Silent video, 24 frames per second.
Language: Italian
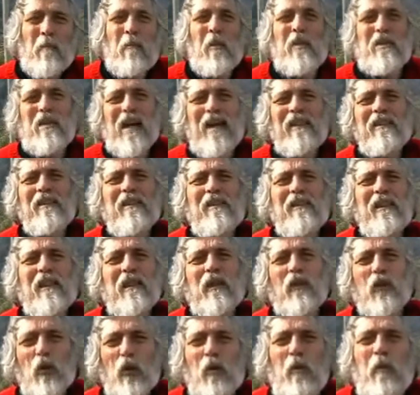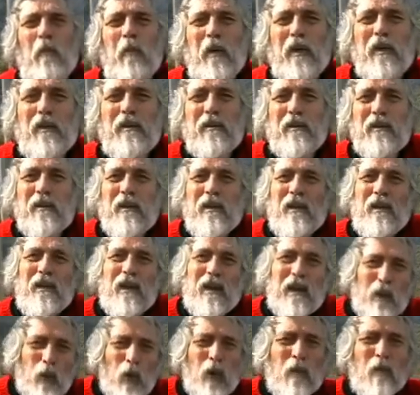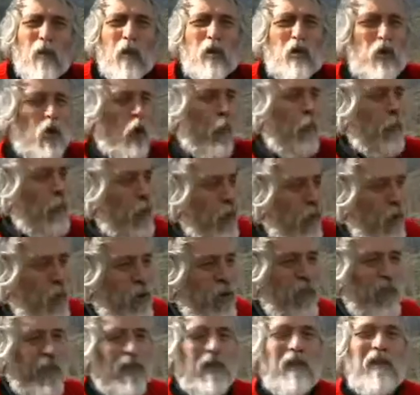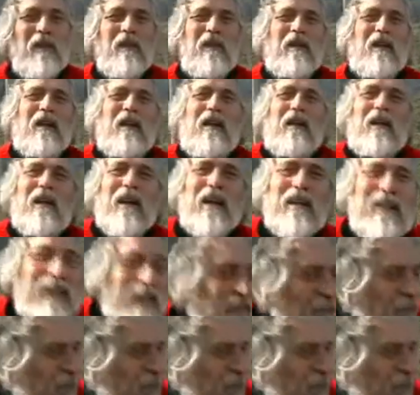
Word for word: pesanti colpe, e l'uomo si oppone a che